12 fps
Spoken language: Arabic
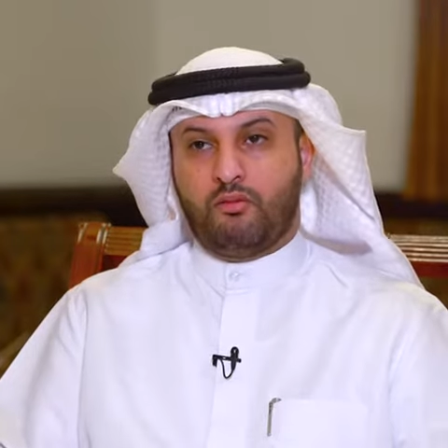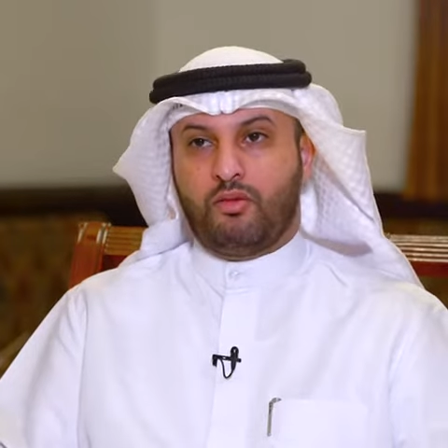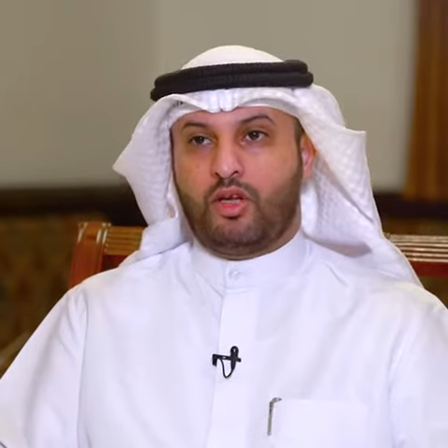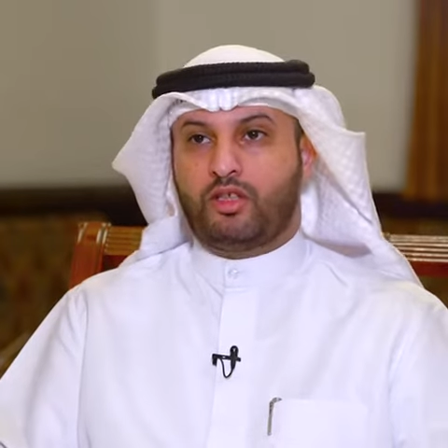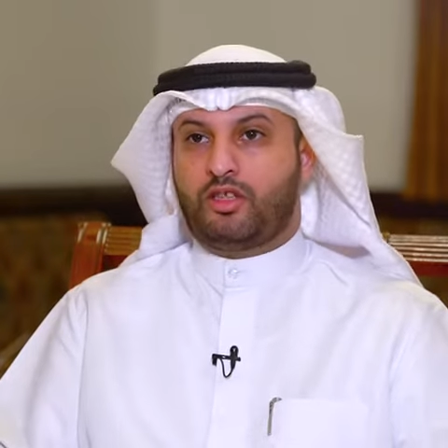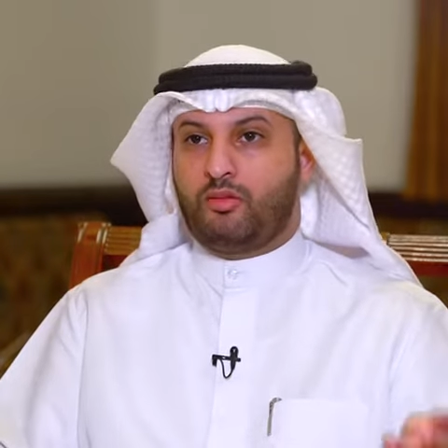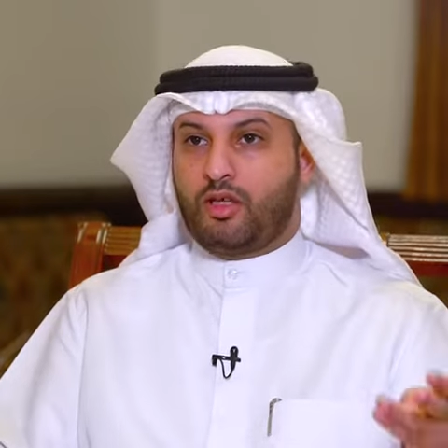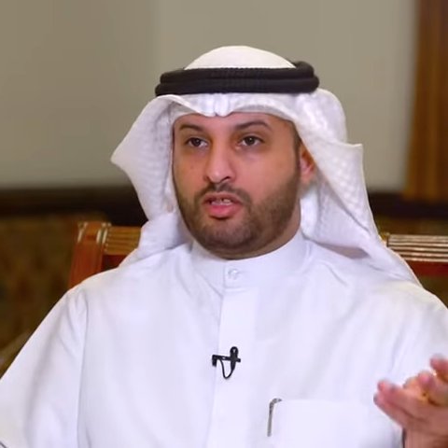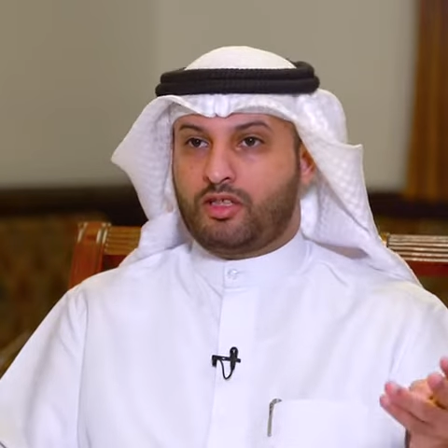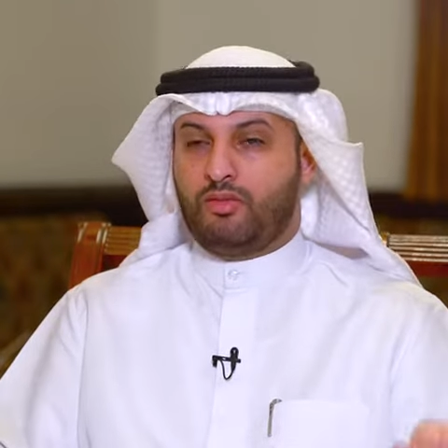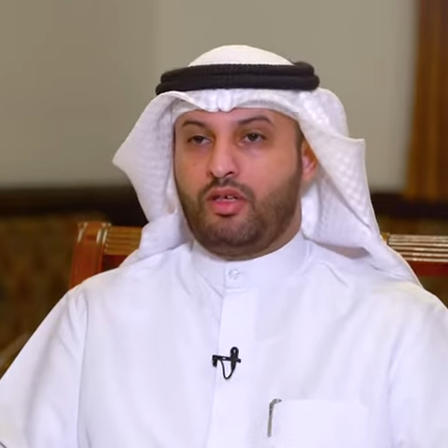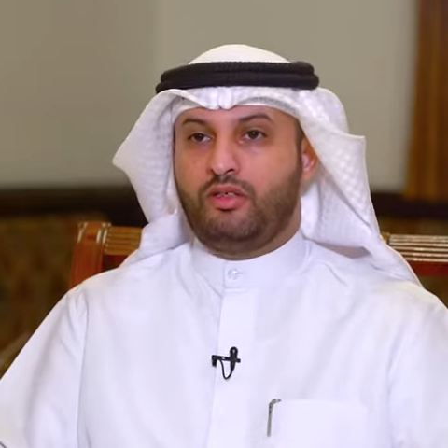منها التنمية
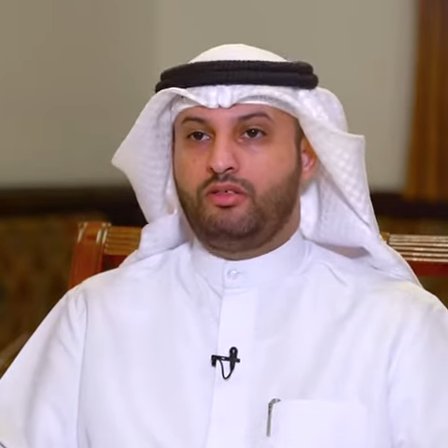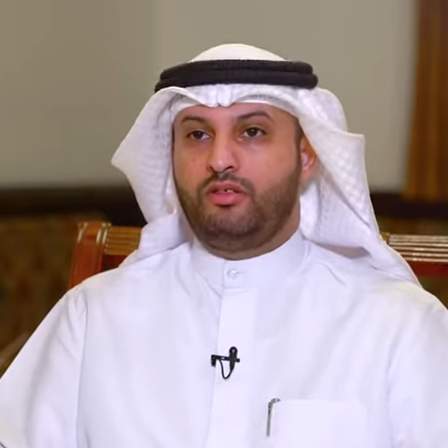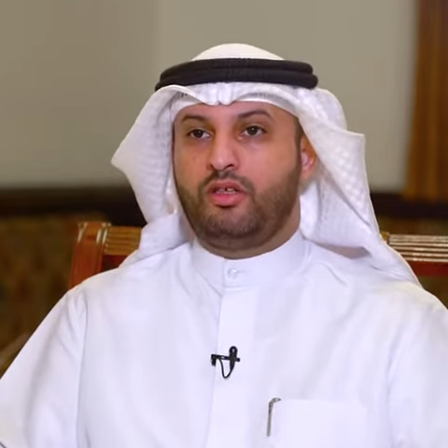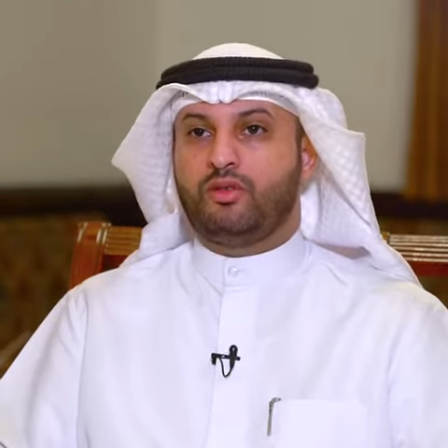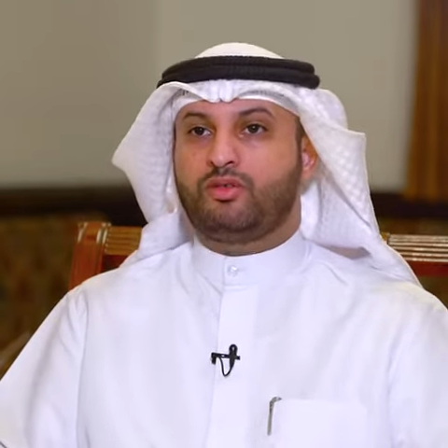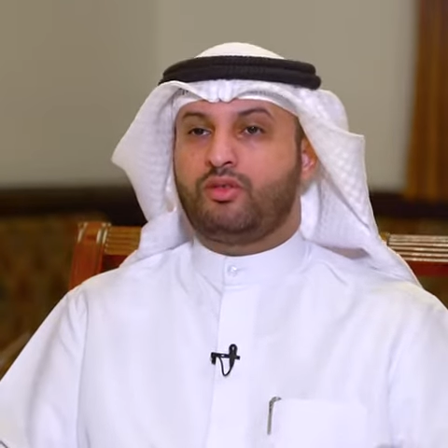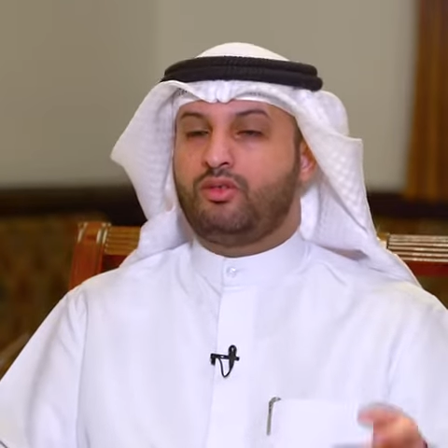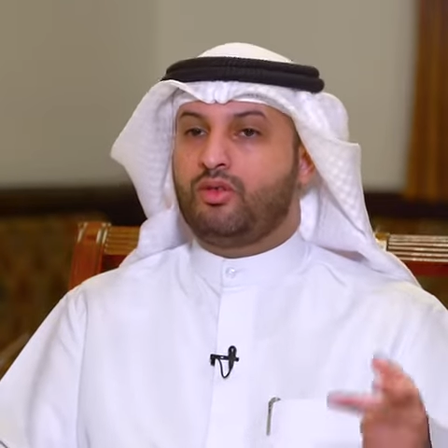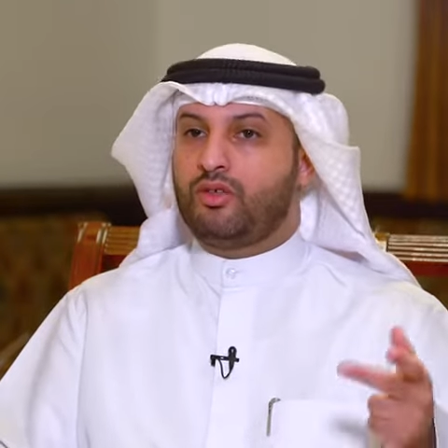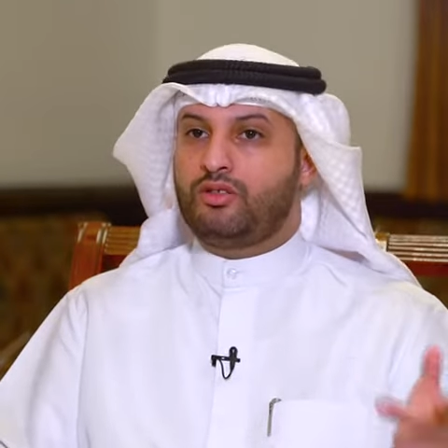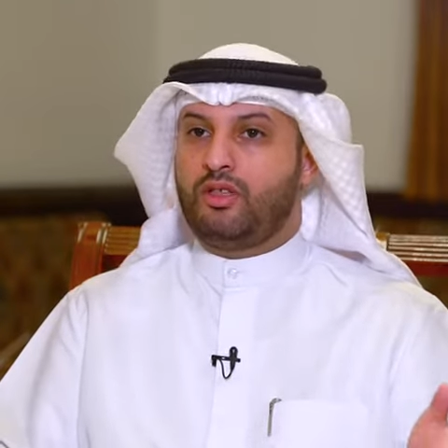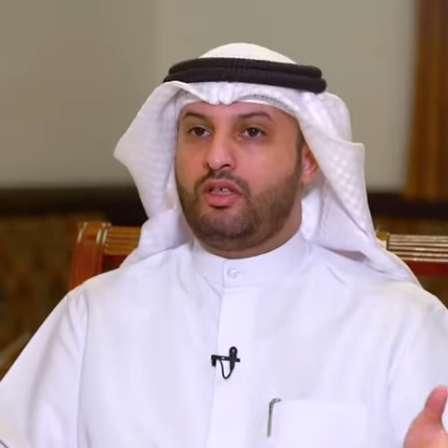الاجتماعية
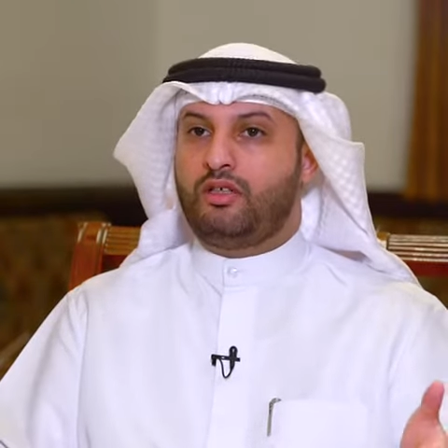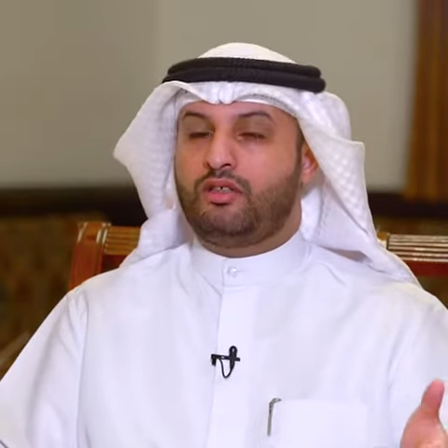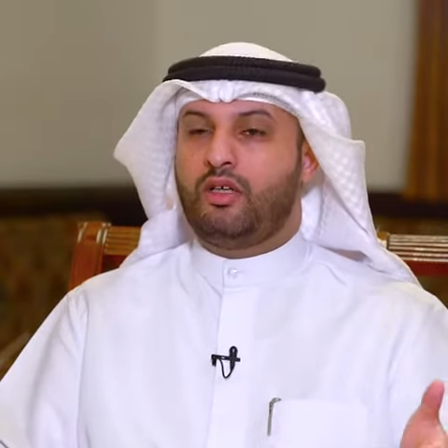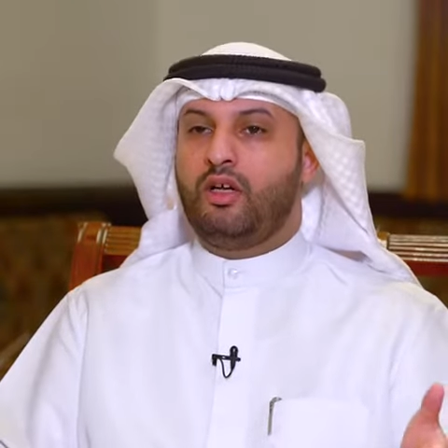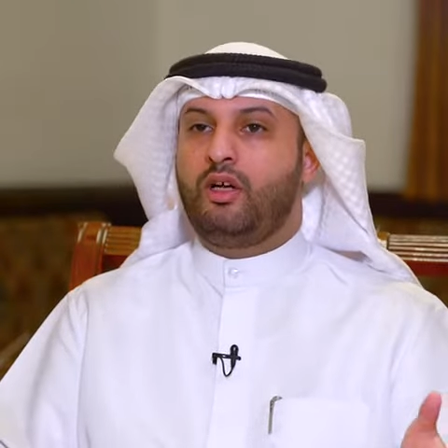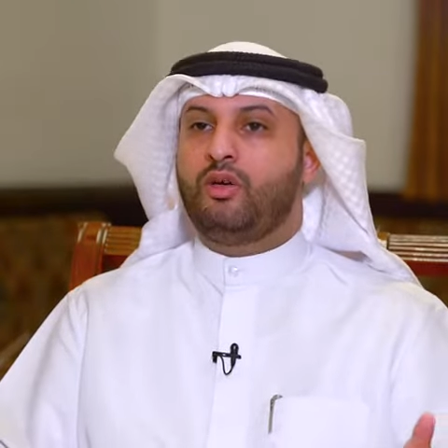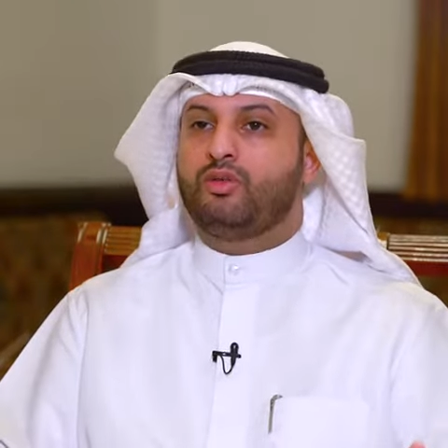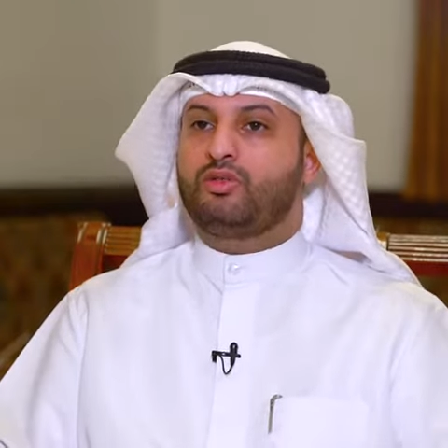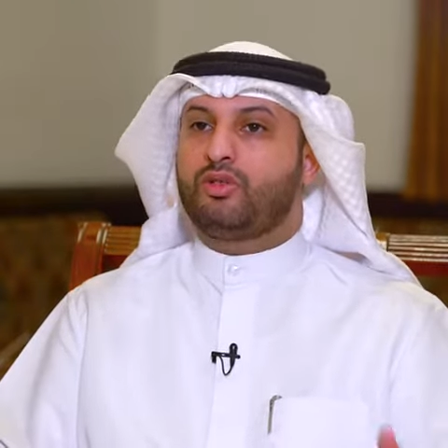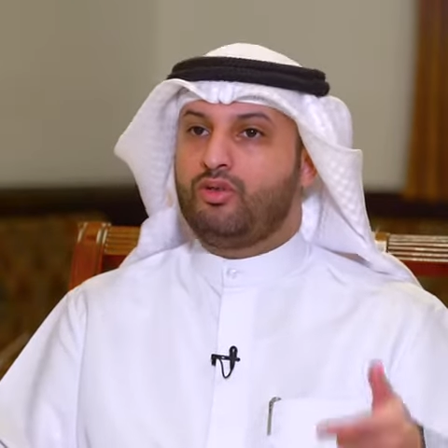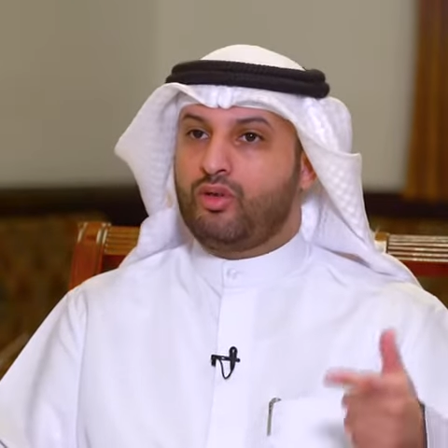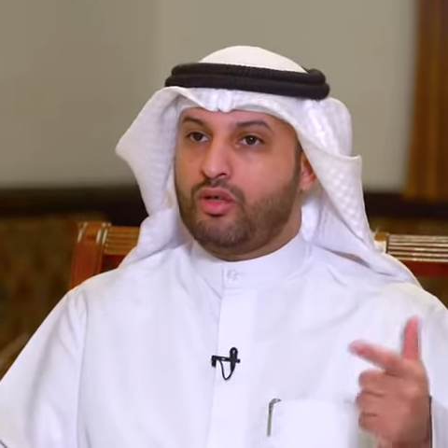وصندوق الجيش
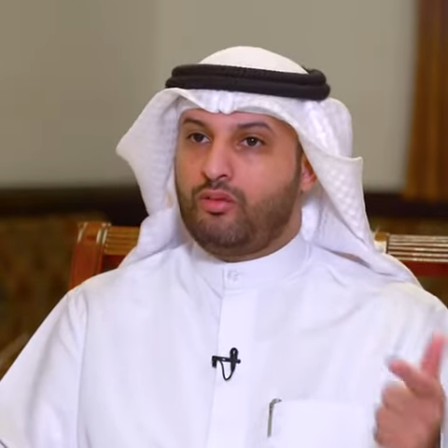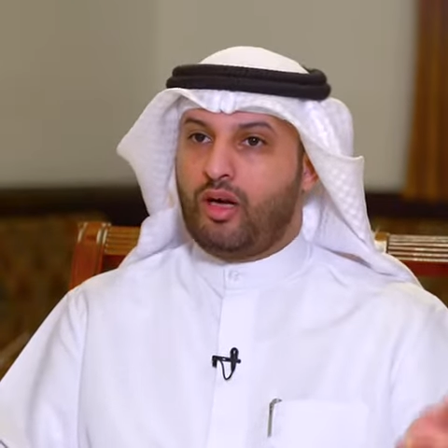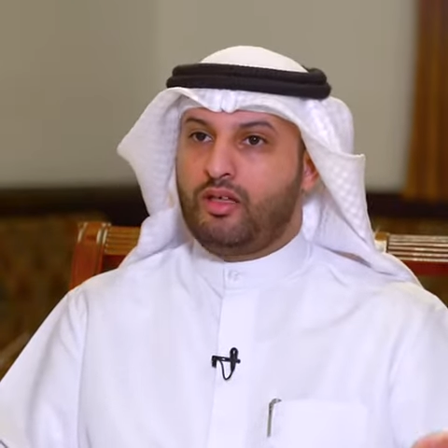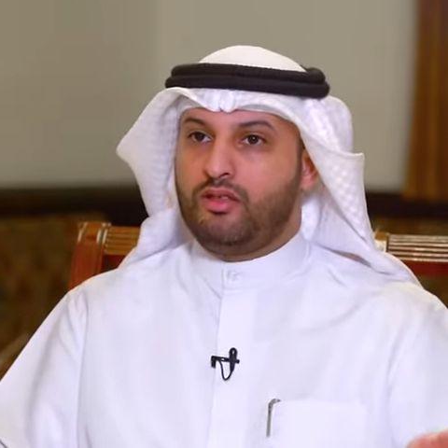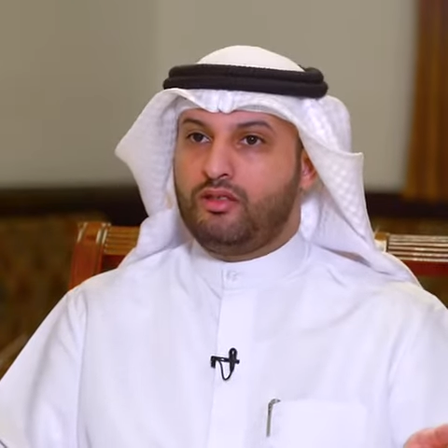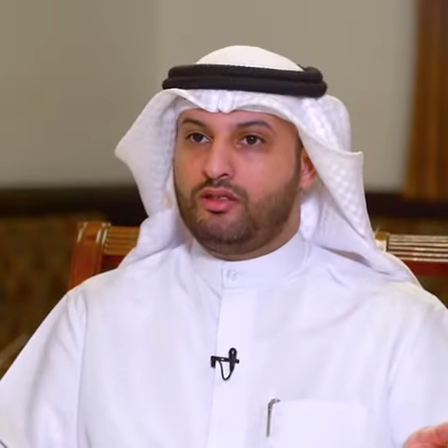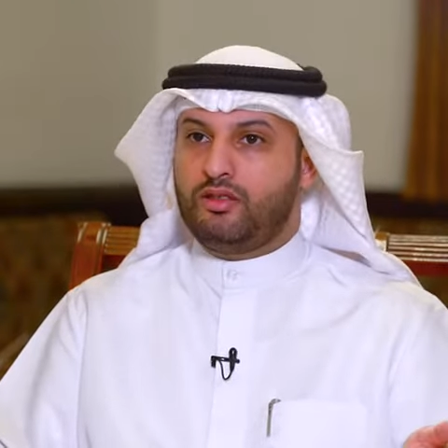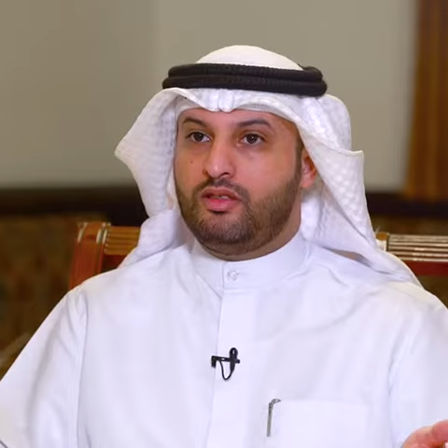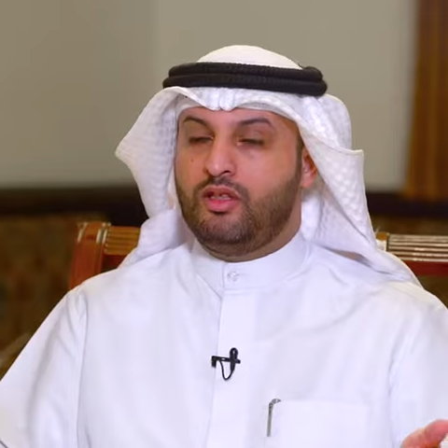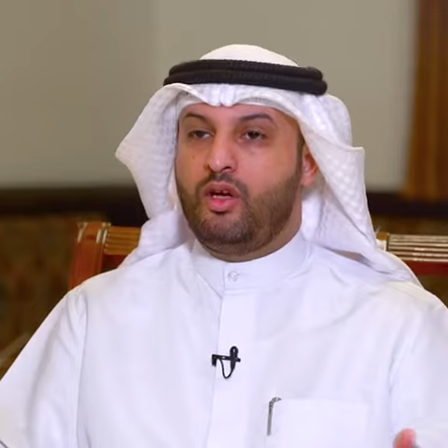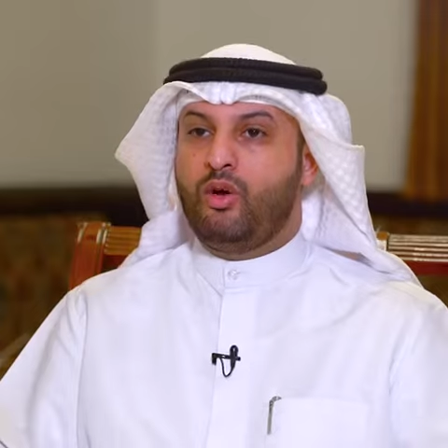والصندوق الماليزي